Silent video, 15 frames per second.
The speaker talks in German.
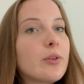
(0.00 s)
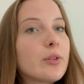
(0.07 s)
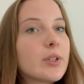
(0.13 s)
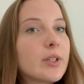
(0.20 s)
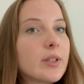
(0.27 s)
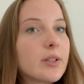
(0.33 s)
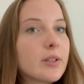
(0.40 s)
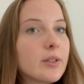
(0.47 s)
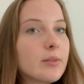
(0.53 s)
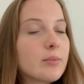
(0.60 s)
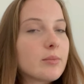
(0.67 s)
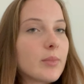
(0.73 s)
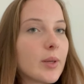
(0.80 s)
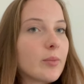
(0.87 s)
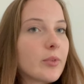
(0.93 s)

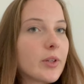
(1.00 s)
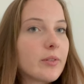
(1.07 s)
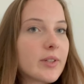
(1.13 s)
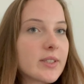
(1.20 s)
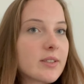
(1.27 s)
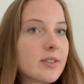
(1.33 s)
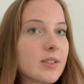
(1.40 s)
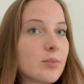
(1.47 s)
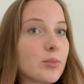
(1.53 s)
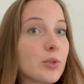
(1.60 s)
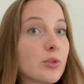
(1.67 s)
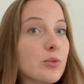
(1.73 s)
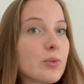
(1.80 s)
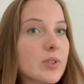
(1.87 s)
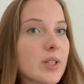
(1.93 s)
in meinem Fall war es jetzt eben
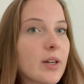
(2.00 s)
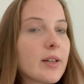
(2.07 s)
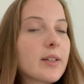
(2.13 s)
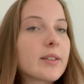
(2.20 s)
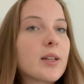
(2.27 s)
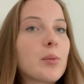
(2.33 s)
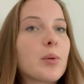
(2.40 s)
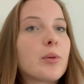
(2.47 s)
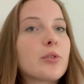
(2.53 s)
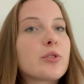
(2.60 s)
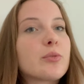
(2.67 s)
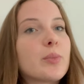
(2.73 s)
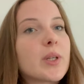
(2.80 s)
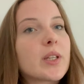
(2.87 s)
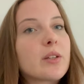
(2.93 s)
eine Zusage. Ich habe auch
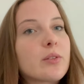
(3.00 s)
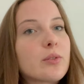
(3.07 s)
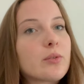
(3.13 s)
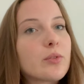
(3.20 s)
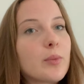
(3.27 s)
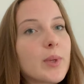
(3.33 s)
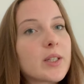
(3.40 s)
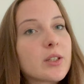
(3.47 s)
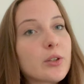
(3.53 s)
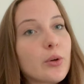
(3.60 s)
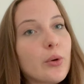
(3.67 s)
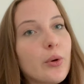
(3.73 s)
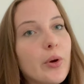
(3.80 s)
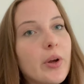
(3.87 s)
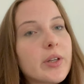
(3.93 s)
schon manchen, von manchen
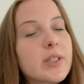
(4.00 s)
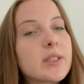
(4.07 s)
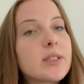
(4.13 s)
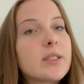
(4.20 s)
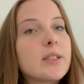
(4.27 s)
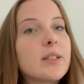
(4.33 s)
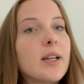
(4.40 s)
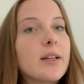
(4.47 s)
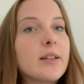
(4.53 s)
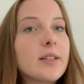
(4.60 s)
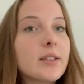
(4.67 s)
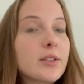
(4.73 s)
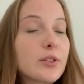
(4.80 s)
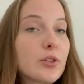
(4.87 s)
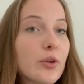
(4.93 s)
gehört, die leider
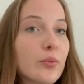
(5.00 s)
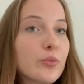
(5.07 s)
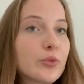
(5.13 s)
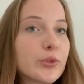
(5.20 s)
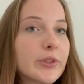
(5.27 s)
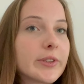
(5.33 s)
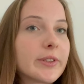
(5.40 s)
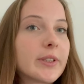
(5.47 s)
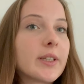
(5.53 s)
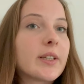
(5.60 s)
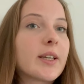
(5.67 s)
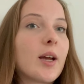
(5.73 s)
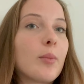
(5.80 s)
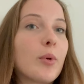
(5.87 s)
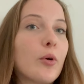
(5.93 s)
nicht genommen wurden.
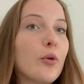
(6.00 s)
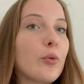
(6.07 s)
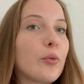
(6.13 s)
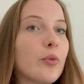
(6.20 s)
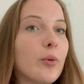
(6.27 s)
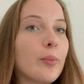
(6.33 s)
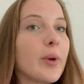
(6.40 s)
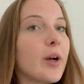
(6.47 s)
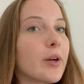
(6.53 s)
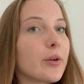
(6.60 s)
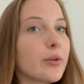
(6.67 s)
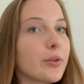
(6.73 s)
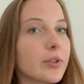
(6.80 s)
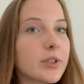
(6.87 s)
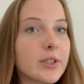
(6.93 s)
Ich habe auch von ein paar
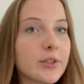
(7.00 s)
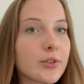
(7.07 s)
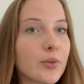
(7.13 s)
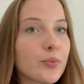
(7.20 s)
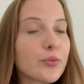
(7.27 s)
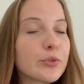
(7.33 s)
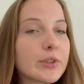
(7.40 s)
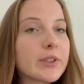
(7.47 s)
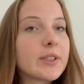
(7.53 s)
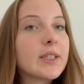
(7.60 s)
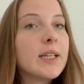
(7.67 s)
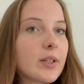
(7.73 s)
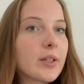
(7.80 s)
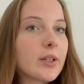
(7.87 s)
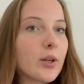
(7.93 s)
gehört, die genommen
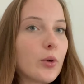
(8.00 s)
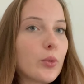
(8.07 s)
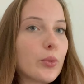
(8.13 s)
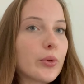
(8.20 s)
wurden. Genau,